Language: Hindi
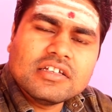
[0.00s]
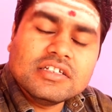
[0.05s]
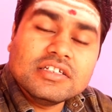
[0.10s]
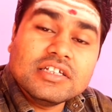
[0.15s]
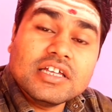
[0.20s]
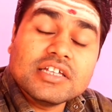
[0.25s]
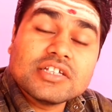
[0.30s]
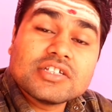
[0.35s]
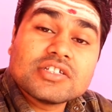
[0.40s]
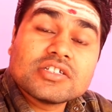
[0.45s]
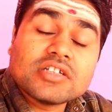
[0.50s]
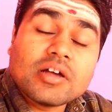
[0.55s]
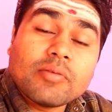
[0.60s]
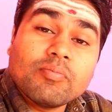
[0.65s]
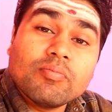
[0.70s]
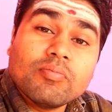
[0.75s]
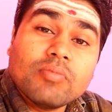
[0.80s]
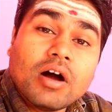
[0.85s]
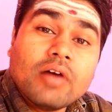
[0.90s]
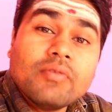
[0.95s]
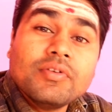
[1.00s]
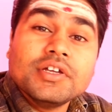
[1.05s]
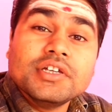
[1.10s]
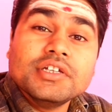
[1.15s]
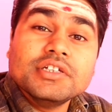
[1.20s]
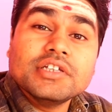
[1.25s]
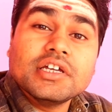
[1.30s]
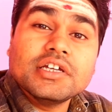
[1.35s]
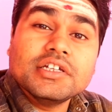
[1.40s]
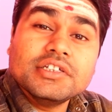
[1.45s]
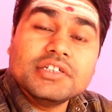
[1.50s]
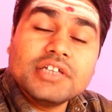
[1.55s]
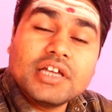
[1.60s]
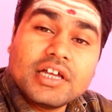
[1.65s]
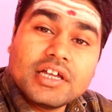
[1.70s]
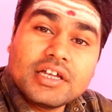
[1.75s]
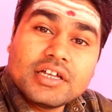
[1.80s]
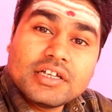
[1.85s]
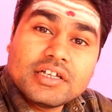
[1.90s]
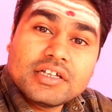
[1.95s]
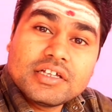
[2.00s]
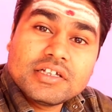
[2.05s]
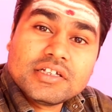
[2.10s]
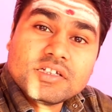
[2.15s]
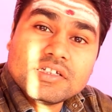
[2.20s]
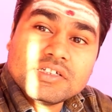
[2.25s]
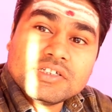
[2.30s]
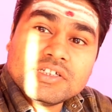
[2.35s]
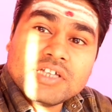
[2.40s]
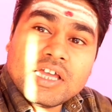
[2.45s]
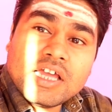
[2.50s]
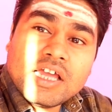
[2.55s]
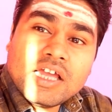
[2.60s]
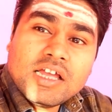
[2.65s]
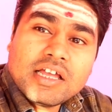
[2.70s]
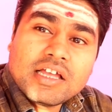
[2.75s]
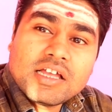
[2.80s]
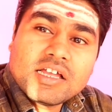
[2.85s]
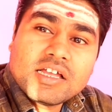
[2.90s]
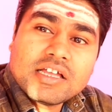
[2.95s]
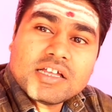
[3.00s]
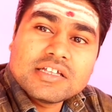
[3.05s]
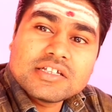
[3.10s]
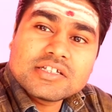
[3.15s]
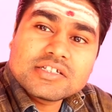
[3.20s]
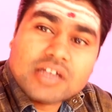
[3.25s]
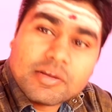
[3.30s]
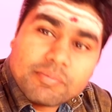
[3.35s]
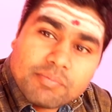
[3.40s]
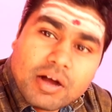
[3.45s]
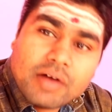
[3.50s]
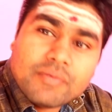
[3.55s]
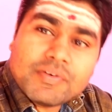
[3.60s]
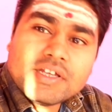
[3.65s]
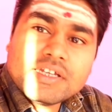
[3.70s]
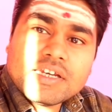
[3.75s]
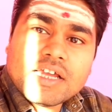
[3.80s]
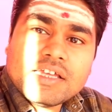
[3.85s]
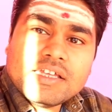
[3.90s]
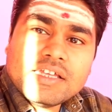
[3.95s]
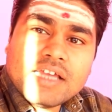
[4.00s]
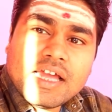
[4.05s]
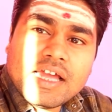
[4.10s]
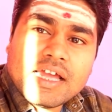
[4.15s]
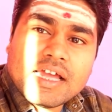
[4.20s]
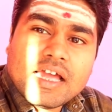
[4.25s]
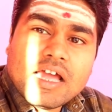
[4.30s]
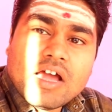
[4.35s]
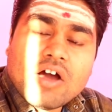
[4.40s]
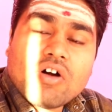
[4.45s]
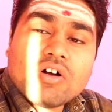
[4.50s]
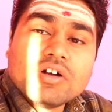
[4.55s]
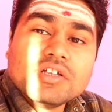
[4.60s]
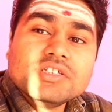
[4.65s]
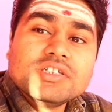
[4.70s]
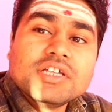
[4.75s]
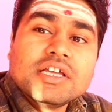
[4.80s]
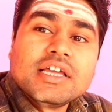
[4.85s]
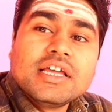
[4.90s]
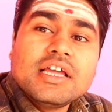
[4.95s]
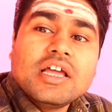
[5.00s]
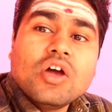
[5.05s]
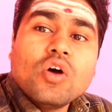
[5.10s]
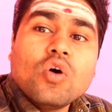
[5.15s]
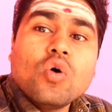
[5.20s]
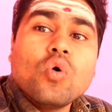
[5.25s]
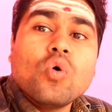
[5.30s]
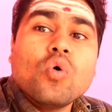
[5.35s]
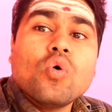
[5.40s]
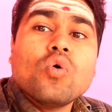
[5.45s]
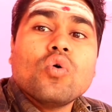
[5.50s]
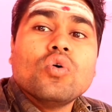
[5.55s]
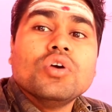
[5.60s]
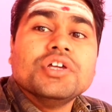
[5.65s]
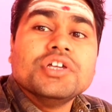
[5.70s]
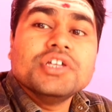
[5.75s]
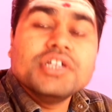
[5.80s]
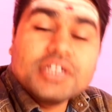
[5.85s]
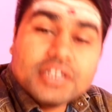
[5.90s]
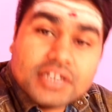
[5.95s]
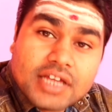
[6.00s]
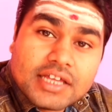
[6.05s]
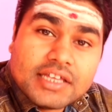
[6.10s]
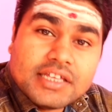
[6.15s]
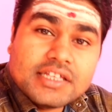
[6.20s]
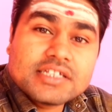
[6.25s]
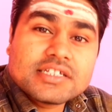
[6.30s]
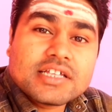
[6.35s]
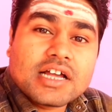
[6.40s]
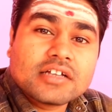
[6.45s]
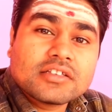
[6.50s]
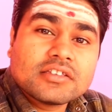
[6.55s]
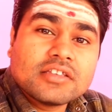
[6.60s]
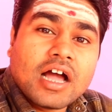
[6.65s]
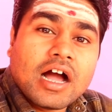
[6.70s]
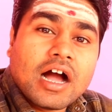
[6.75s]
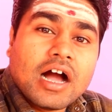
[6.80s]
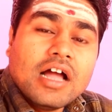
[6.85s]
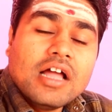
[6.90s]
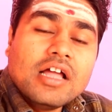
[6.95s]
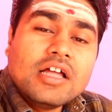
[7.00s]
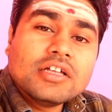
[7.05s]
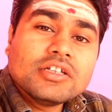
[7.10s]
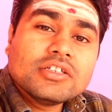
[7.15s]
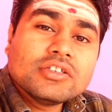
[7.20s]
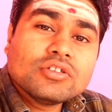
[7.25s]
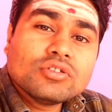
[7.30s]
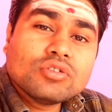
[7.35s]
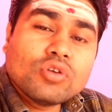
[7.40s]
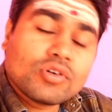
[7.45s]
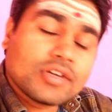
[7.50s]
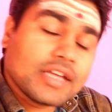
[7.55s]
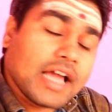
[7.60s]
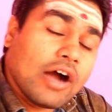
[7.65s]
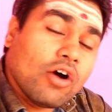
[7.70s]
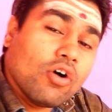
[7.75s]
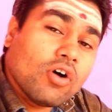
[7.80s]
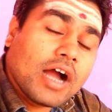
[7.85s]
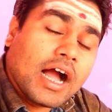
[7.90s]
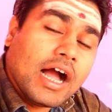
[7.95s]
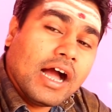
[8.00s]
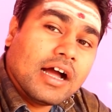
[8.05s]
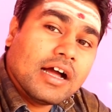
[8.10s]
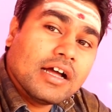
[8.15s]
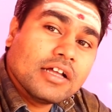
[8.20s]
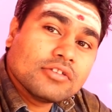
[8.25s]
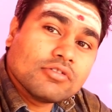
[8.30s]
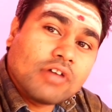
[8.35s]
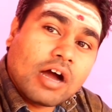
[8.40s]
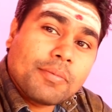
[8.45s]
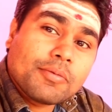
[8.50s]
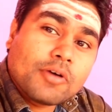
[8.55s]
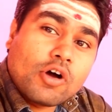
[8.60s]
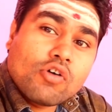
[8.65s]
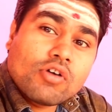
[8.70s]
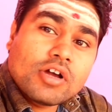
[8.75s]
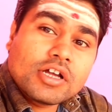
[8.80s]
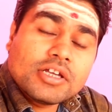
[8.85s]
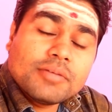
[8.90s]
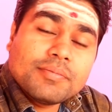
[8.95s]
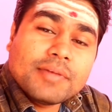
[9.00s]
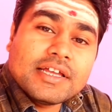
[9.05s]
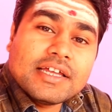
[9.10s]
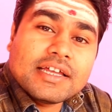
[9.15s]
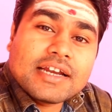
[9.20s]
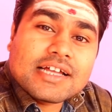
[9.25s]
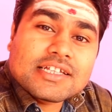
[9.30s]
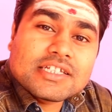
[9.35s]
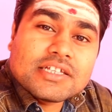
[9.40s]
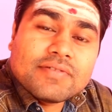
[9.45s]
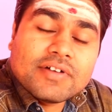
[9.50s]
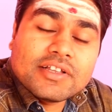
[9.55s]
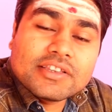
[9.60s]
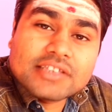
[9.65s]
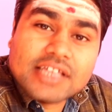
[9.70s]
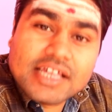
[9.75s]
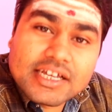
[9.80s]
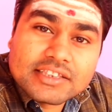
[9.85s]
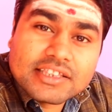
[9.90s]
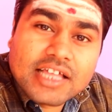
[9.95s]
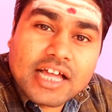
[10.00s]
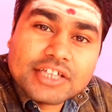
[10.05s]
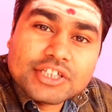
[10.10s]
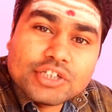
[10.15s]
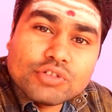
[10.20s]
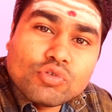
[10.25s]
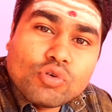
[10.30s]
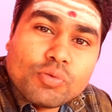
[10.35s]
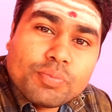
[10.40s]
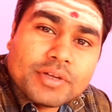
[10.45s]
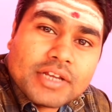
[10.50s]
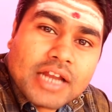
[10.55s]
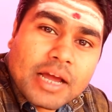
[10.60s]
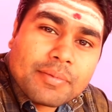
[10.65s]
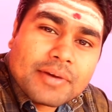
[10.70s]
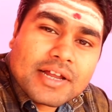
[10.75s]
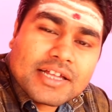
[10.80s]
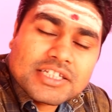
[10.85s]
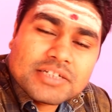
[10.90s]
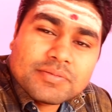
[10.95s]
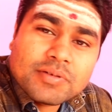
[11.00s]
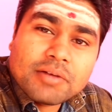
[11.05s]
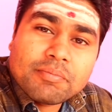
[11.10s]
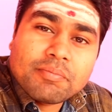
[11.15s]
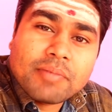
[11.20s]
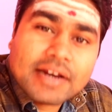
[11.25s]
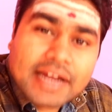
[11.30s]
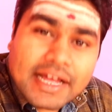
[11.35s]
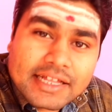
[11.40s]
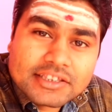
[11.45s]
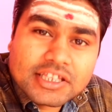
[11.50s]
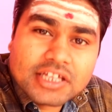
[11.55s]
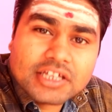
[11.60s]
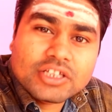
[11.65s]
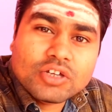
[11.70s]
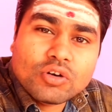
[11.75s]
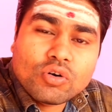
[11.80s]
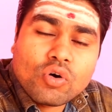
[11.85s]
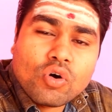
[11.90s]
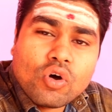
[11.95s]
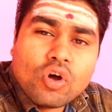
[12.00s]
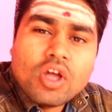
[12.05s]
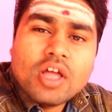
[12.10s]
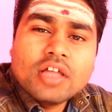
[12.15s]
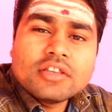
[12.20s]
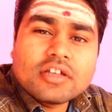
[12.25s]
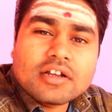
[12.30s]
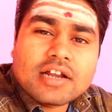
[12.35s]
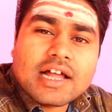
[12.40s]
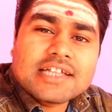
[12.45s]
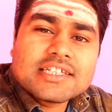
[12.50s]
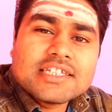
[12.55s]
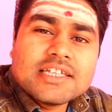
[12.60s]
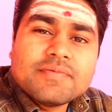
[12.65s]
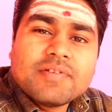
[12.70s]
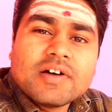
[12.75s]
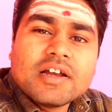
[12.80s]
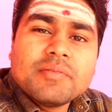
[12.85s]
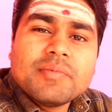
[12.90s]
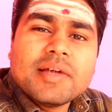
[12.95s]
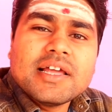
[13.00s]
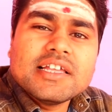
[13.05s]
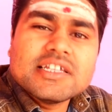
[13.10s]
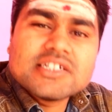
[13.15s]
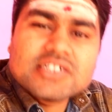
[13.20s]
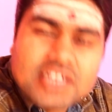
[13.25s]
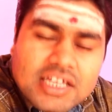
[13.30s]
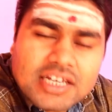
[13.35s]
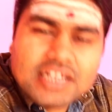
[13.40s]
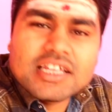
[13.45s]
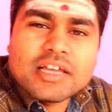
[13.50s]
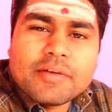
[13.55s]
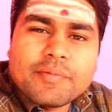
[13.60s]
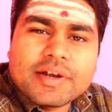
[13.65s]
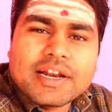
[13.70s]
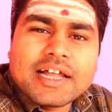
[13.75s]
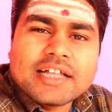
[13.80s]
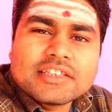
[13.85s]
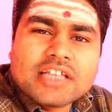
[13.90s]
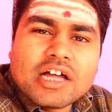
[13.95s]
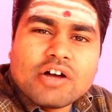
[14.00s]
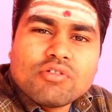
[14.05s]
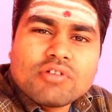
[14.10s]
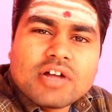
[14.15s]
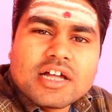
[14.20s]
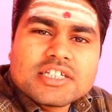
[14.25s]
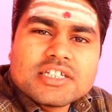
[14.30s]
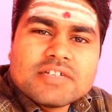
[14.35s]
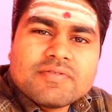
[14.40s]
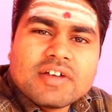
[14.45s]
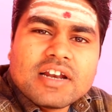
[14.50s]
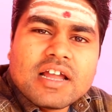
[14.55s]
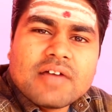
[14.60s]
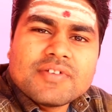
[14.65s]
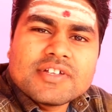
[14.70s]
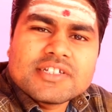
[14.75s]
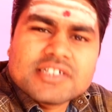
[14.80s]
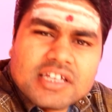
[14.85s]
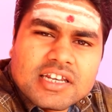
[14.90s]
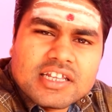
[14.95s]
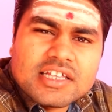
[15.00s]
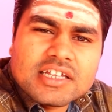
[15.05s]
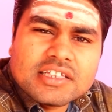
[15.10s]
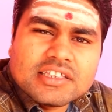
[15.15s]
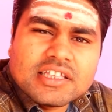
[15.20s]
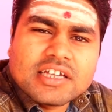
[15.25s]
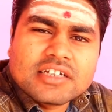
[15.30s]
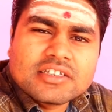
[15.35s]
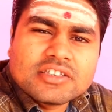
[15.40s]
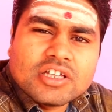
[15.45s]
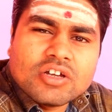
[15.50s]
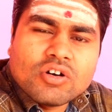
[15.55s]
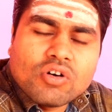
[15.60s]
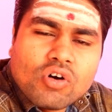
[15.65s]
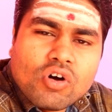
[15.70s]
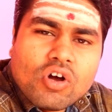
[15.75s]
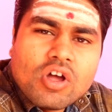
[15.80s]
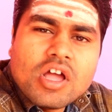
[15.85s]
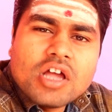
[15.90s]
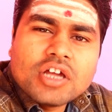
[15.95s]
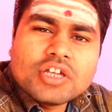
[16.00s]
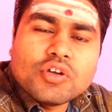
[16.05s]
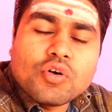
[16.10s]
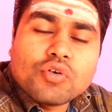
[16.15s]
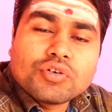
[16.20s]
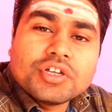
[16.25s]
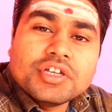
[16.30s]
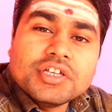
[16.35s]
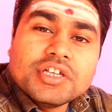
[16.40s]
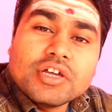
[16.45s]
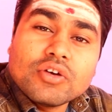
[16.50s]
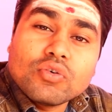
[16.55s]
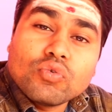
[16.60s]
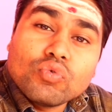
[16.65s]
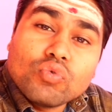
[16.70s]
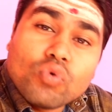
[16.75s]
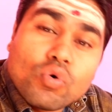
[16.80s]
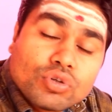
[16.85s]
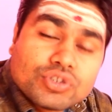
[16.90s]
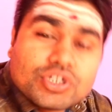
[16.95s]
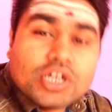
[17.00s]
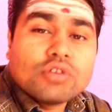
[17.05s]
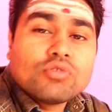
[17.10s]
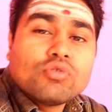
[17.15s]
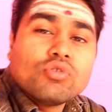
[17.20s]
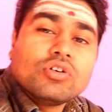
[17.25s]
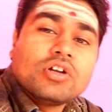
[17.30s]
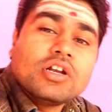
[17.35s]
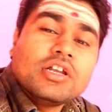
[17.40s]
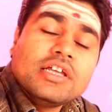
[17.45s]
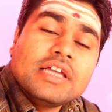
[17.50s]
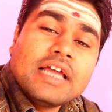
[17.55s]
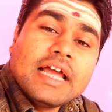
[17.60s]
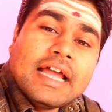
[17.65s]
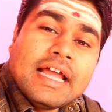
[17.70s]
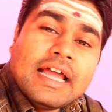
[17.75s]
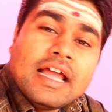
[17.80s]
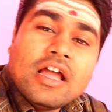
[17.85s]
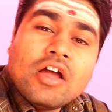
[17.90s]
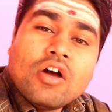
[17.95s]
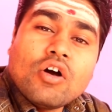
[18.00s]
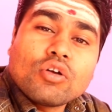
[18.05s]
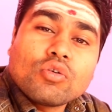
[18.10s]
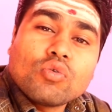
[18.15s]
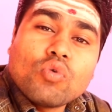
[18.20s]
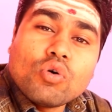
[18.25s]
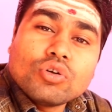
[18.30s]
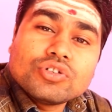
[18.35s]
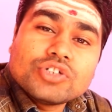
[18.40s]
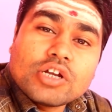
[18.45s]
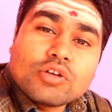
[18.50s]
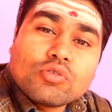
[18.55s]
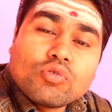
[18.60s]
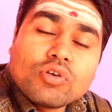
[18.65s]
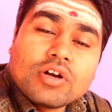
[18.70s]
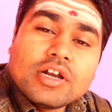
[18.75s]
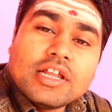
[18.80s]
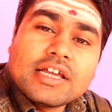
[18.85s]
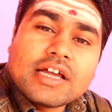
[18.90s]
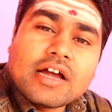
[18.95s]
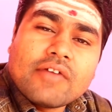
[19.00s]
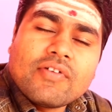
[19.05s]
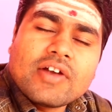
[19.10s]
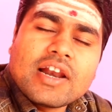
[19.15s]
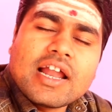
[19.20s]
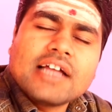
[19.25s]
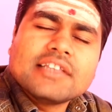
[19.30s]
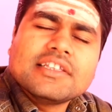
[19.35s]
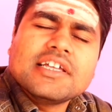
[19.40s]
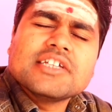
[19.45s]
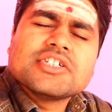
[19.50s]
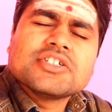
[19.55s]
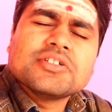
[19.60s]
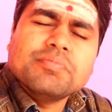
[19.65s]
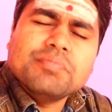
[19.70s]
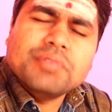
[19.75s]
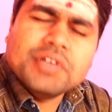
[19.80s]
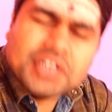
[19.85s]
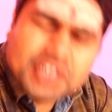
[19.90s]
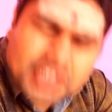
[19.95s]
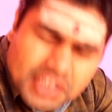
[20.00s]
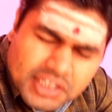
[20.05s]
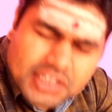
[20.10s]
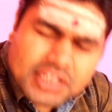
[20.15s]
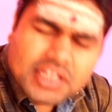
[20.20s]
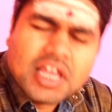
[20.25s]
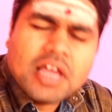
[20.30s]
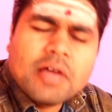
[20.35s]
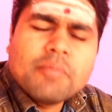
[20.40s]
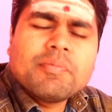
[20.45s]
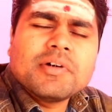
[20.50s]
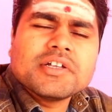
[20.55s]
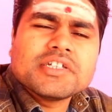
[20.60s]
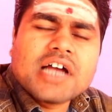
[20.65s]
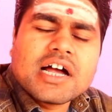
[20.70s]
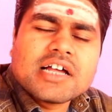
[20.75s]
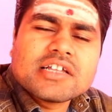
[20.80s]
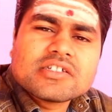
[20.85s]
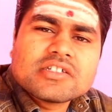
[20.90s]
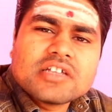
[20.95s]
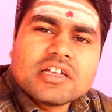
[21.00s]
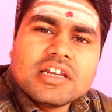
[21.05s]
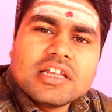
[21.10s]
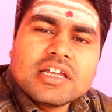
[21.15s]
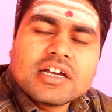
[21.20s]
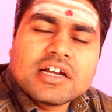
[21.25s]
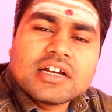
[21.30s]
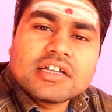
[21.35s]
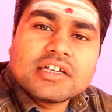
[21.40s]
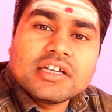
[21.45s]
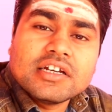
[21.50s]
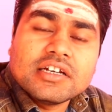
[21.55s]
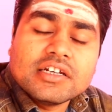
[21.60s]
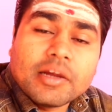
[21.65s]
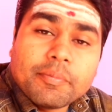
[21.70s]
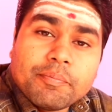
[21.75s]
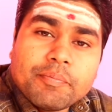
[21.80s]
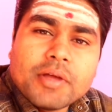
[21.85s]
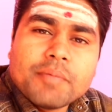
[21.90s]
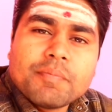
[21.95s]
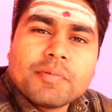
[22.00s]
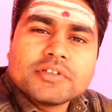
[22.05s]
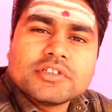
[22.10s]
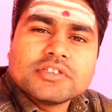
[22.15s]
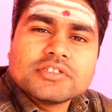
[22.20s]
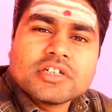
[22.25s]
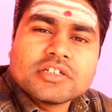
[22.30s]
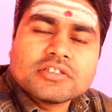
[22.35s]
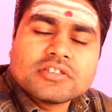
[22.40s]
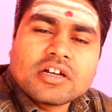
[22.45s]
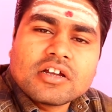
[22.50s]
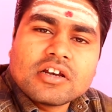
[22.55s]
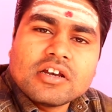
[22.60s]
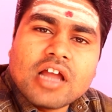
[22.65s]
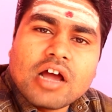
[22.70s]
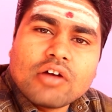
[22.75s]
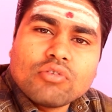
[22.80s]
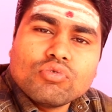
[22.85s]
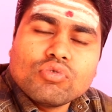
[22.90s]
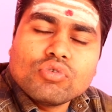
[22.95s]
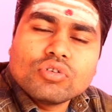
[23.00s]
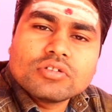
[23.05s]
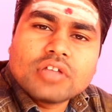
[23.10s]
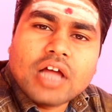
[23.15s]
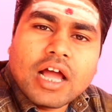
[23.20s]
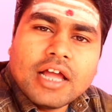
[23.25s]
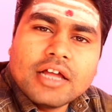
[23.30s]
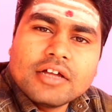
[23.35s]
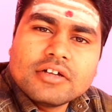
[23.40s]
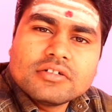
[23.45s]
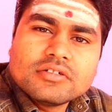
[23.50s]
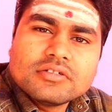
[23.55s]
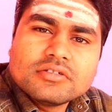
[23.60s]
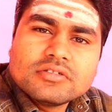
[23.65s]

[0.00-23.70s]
ये संभव ही नहीं है ये संभव ही नहीं है और ये हो ही नहीं सकता तो क्या होगा तो आप कहोगे कि मैं ये राशिफल देखता क्यों हूं फिर आप राशिफल बनाते क्यों हो तो राशिफल मैं इसीलिए बनाता हूं राशिफल आप इसीलिए देखते हो क्योंकि ये गोचर कुंडली है और गोचर कुंडली का फलादेश भी पचास से लेकर के नब्बे प्रतिशत तक लागू होता है